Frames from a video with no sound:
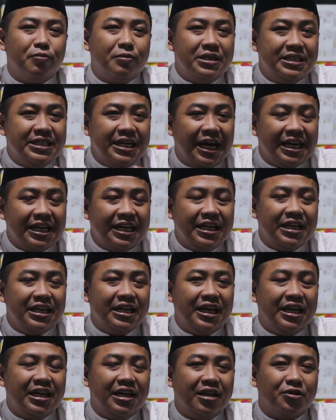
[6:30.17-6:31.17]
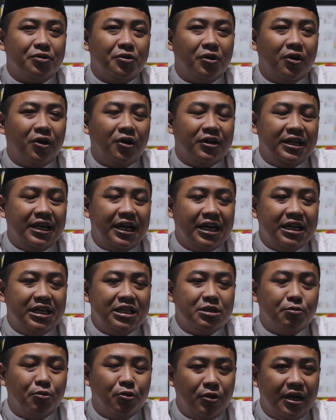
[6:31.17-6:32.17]
untuk menjaring Lailatul
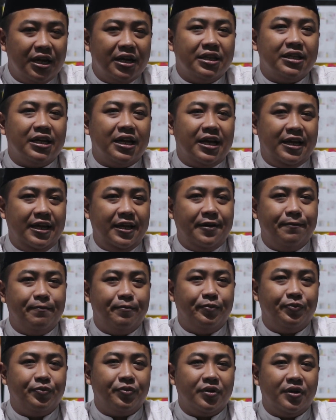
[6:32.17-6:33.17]
Qadar di 10 hari terakhir.